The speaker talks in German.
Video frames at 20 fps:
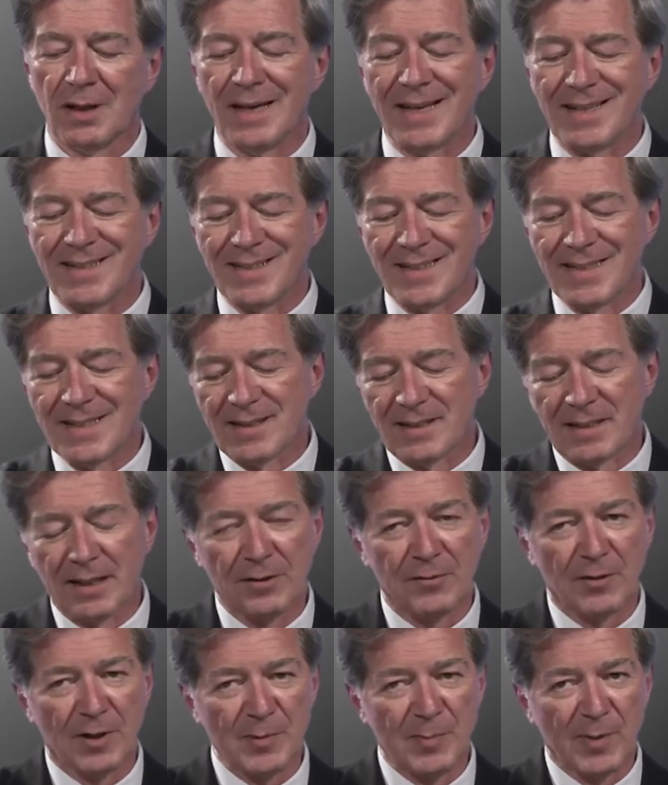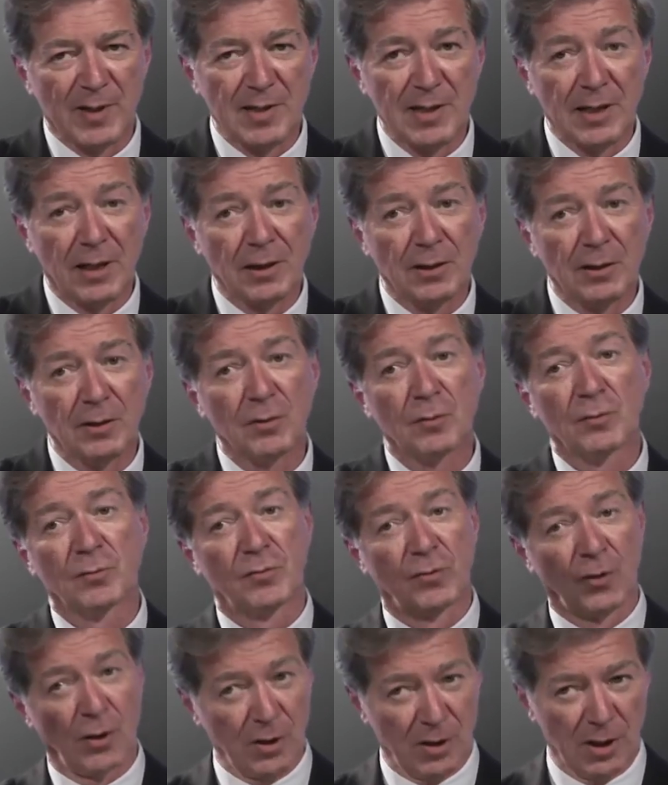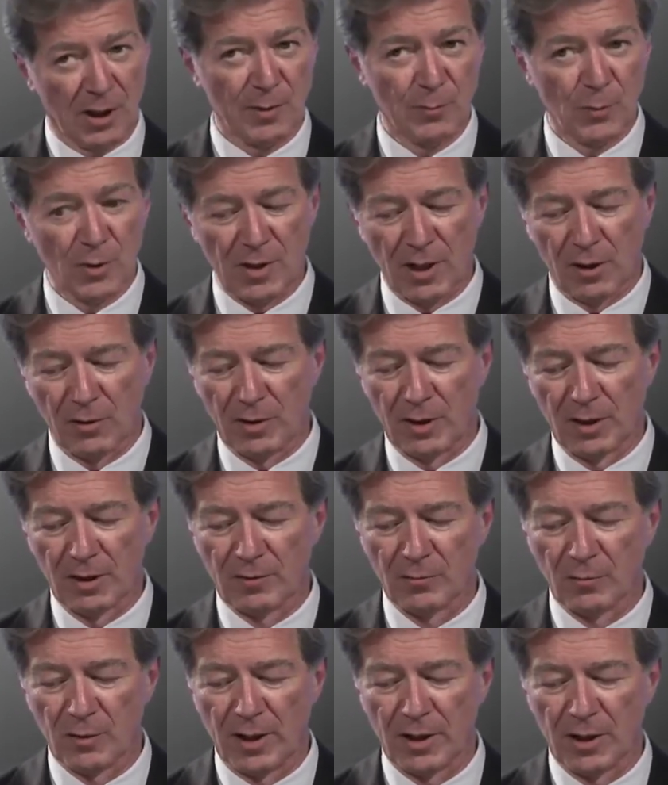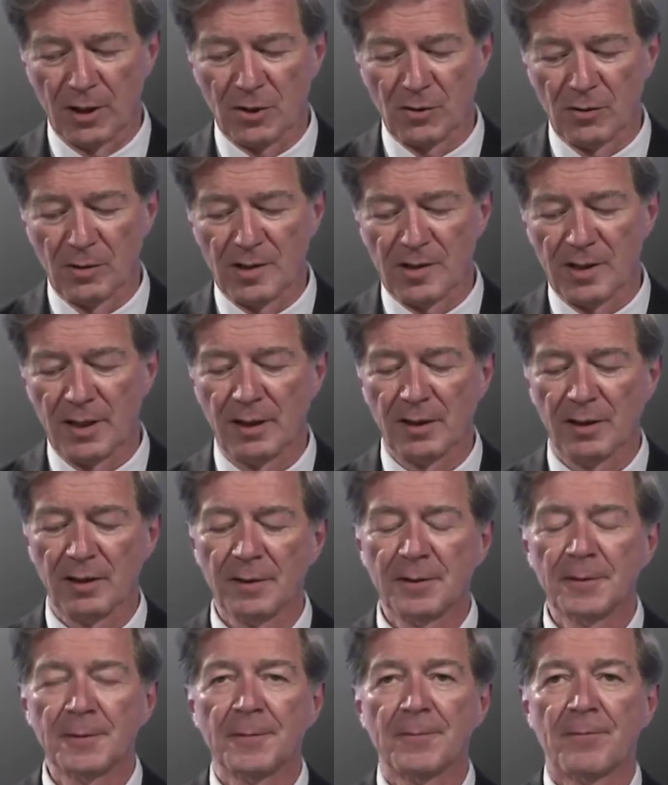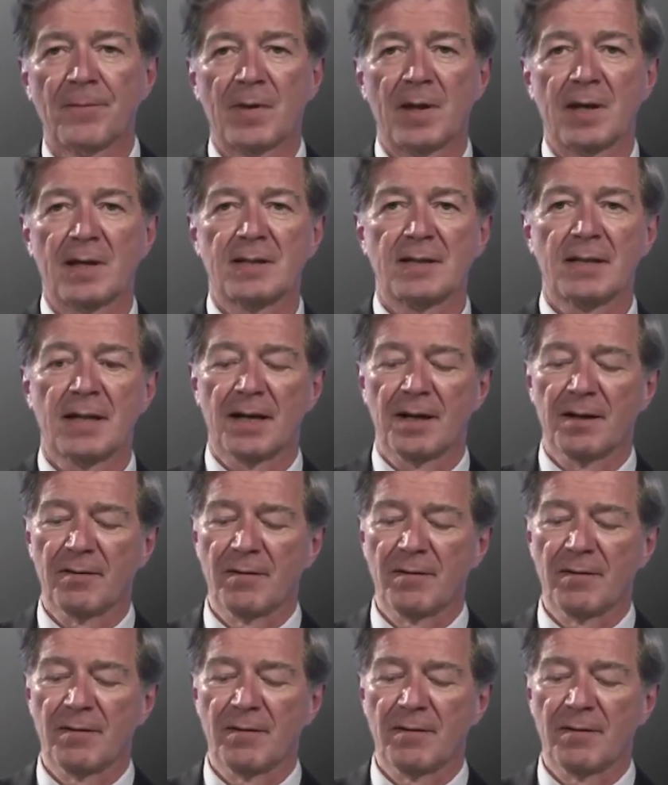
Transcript: es ist etwas passiert, folglich muss auch irgendwo einer schuld sein, der ist leider